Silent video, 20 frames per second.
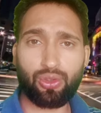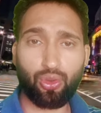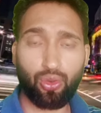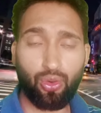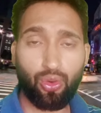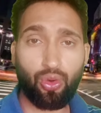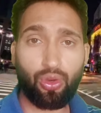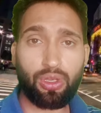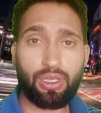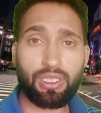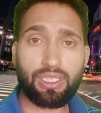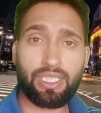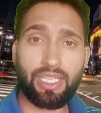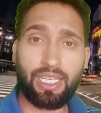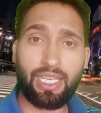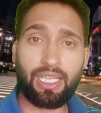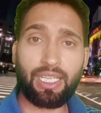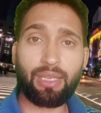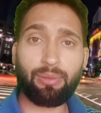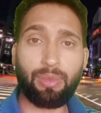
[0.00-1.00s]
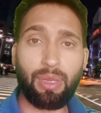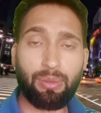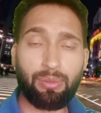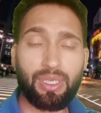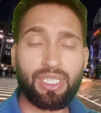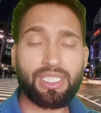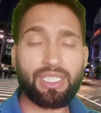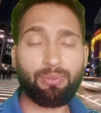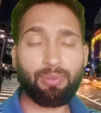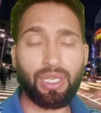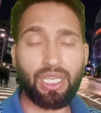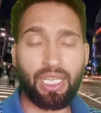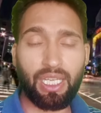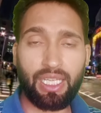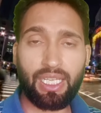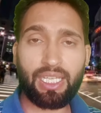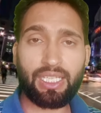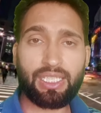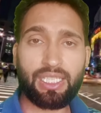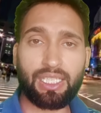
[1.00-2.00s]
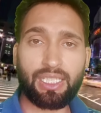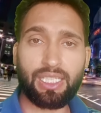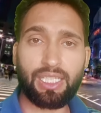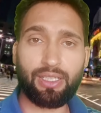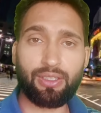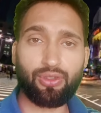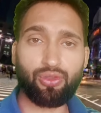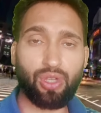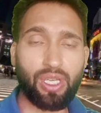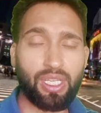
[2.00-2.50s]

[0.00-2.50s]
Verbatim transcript: जो लोग चैनल की मेंबरशिप लेना चाहते हैं